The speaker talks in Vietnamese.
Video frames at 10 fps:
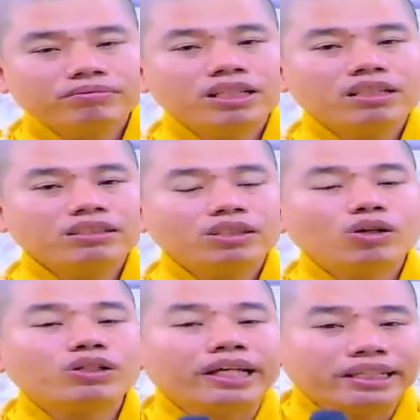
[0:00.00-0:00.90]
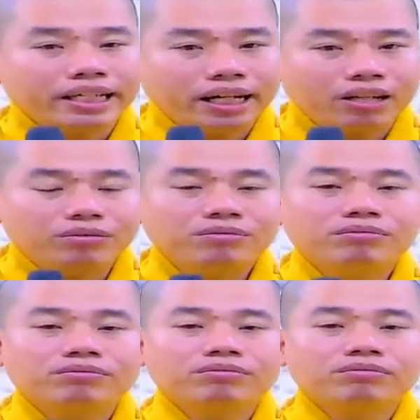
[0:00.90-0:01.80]
nhớ nó có nhẹ nhàng không
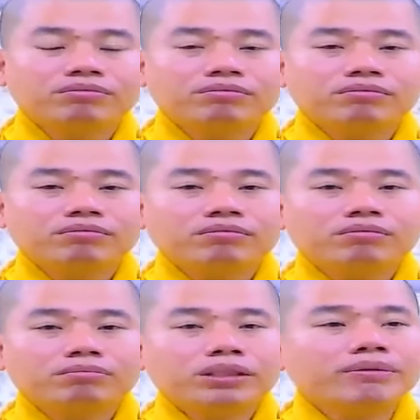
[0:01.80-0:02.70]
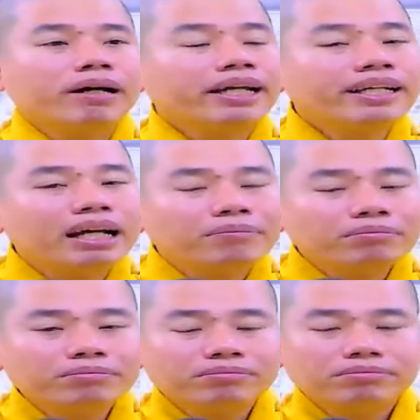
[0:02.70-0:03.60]
mười mấy
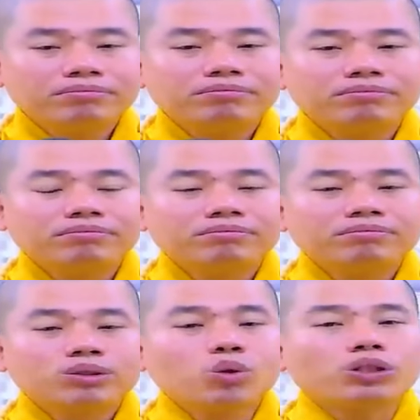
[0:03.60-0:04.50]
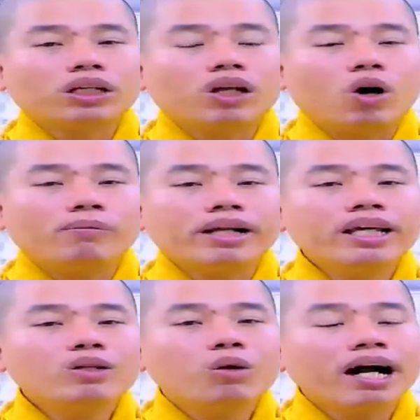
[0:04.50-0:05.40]
năm tu tịnh độ mà
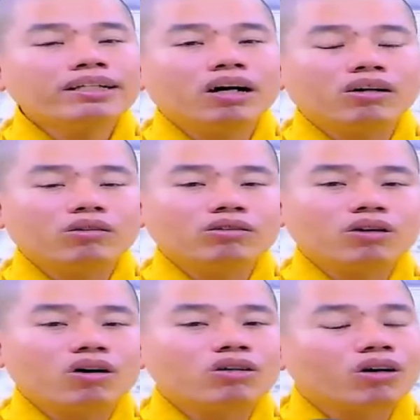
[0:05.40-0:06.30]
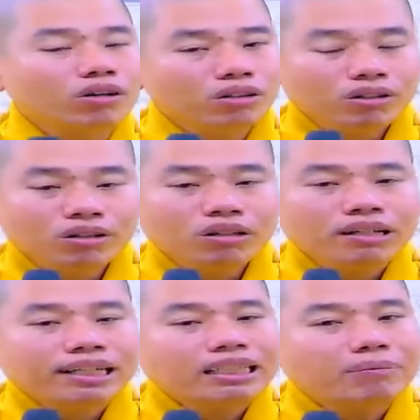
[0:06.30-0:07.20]
đi quá trời luôn coi coi
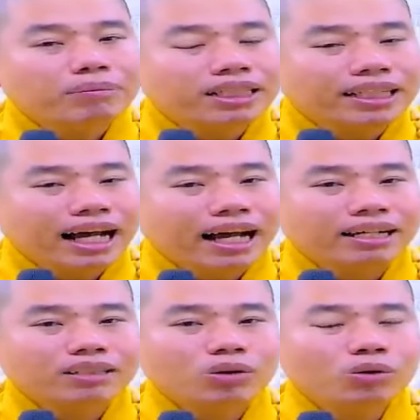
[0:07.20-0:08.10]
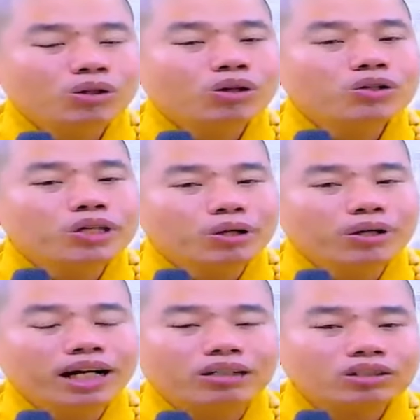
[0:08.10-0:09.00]
cái tâm mình càng tu nó có
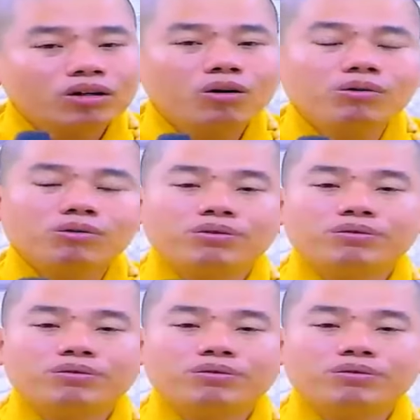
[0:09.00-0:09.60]
dịu hay là nó thô